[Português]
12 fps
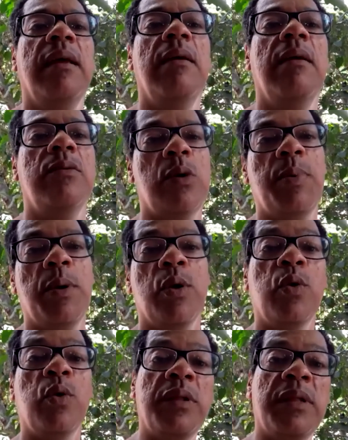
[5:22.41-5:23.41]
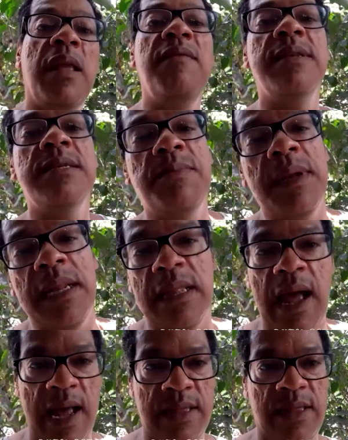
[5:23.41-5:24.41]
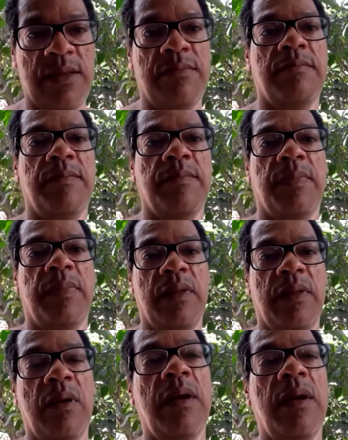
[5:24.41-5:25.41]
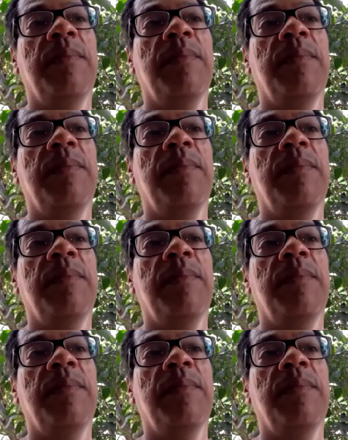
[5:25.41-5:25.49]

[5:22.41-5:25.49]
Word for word: O seu produto tem visibilidade, né?